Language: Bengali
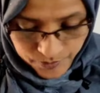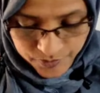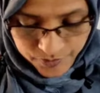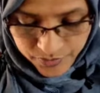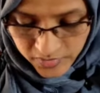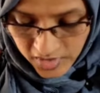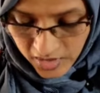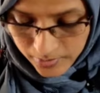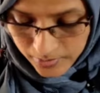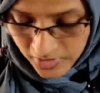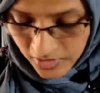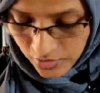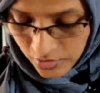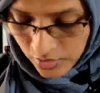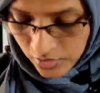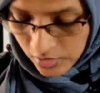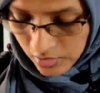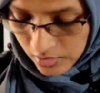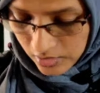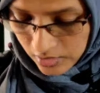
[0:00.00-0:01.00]
আমরা
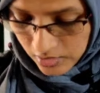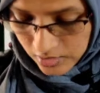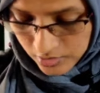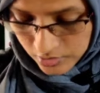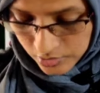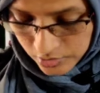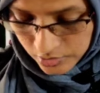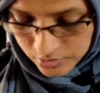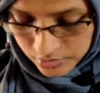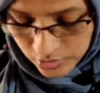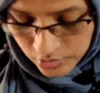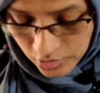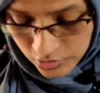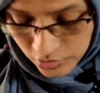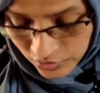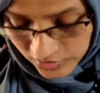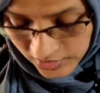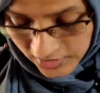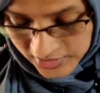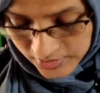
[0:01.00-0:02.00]
গত
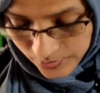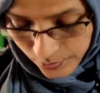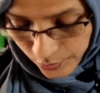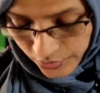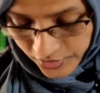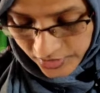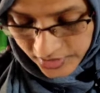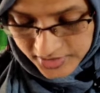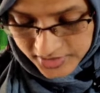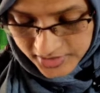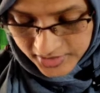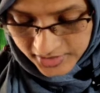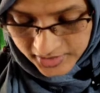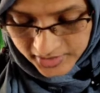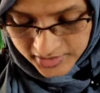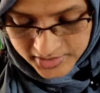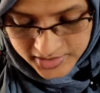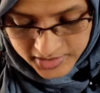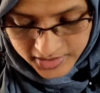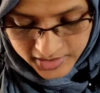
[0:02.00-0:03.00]
ক্লাসে পড়িয়েছি
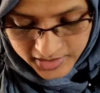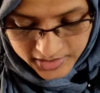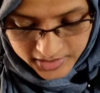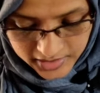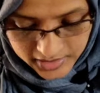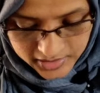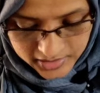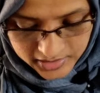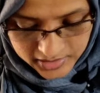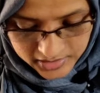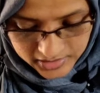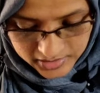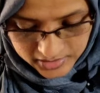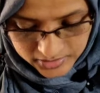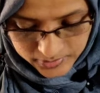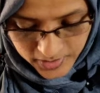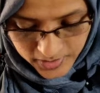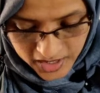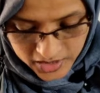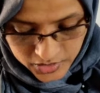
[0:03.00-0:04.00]
যে
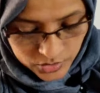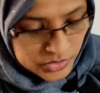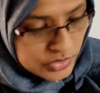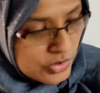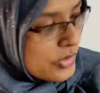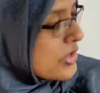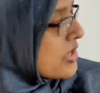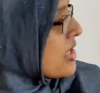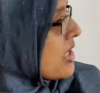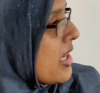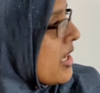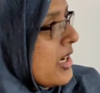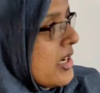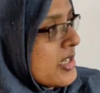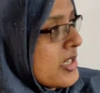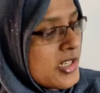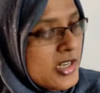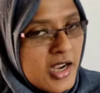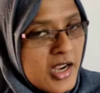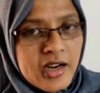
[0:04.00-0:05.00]
ভারত হচ্ছে
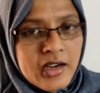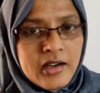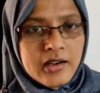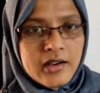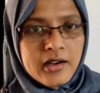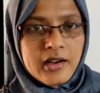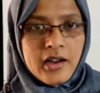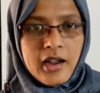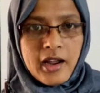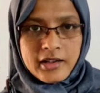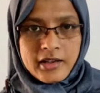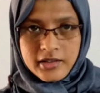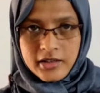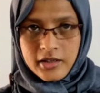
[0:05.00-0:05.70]
এশিয়ার একটি